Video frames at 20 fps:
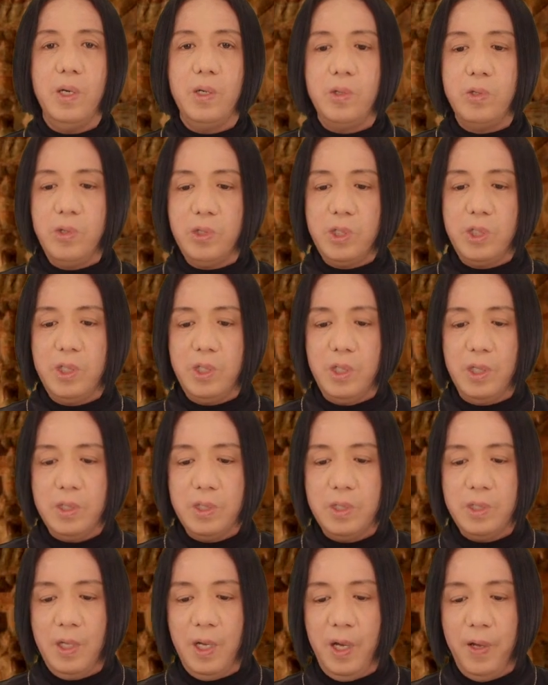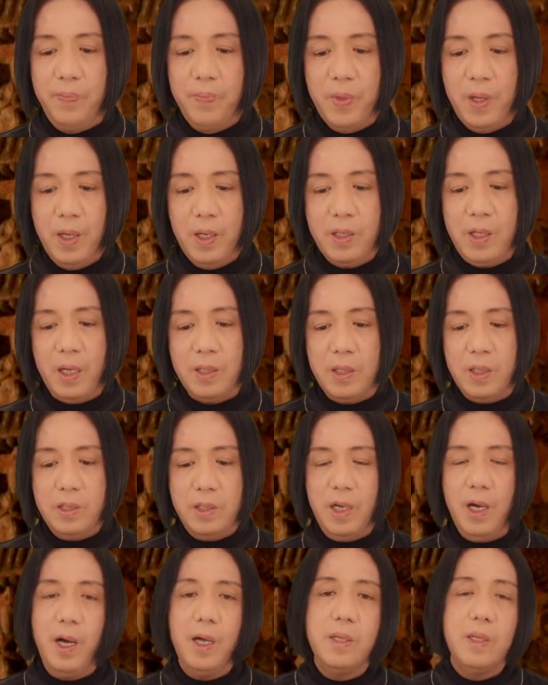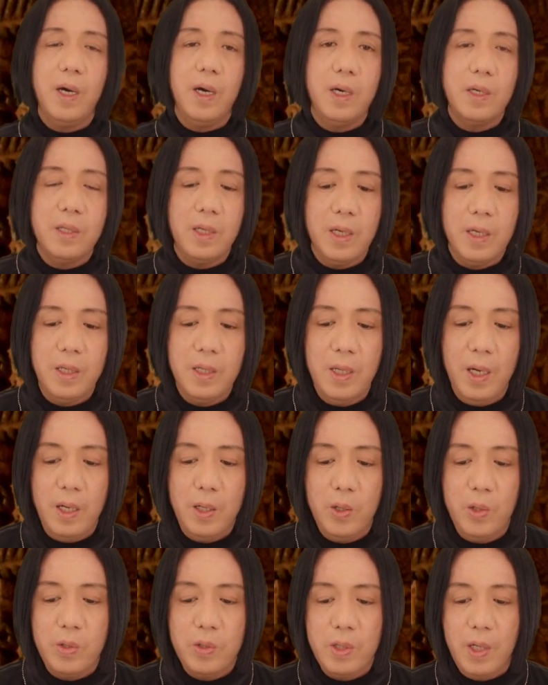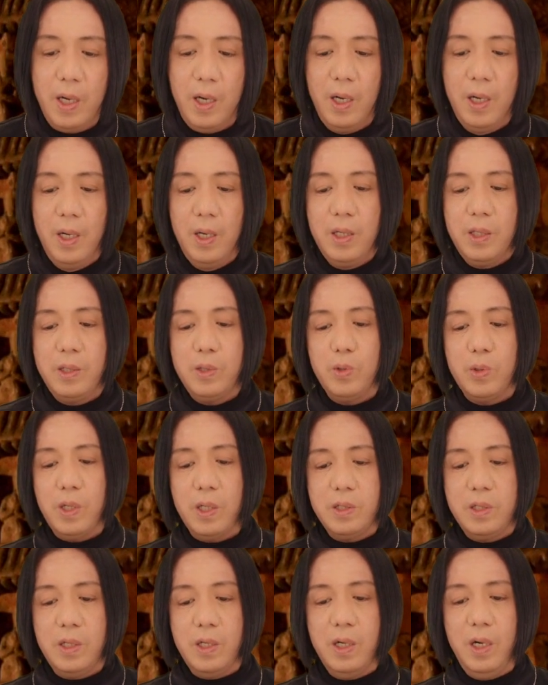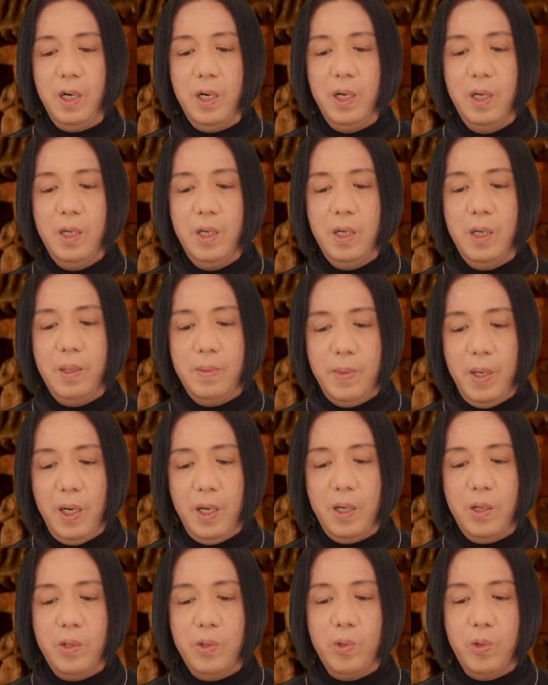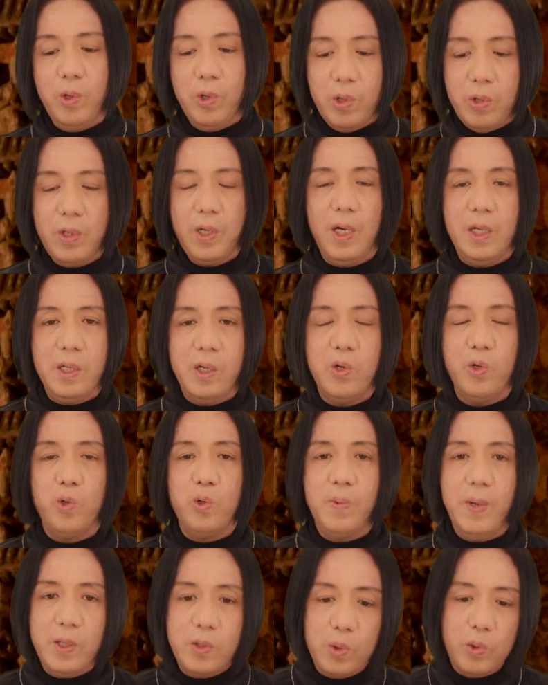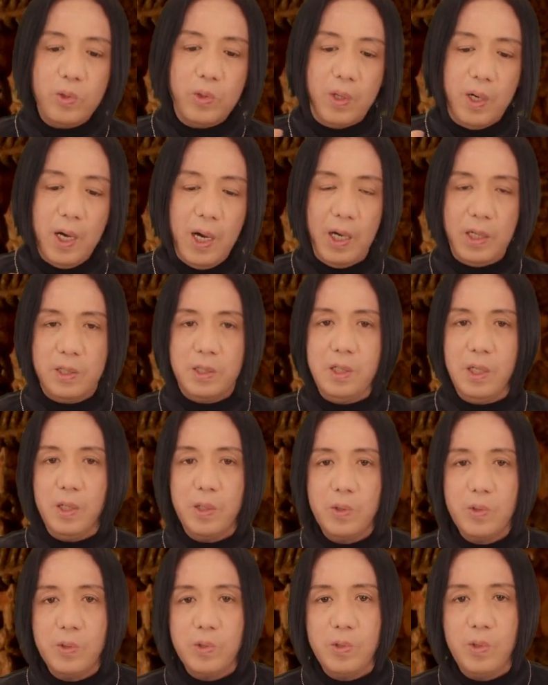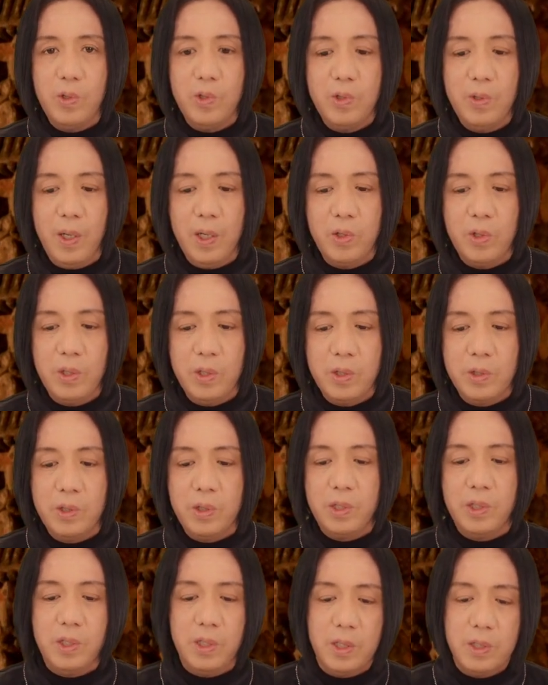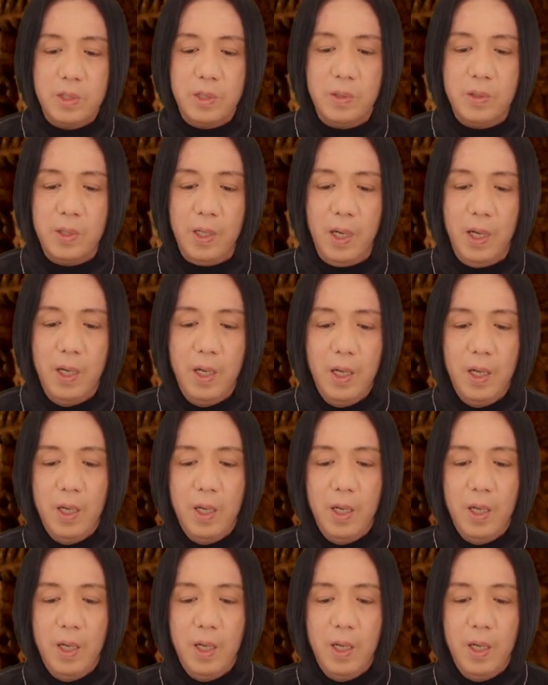愚痴ですね正しい判断ができないような人たちがまあ愚かな言葉をどんどん発していくっていうのはこれは愚痴ですよね。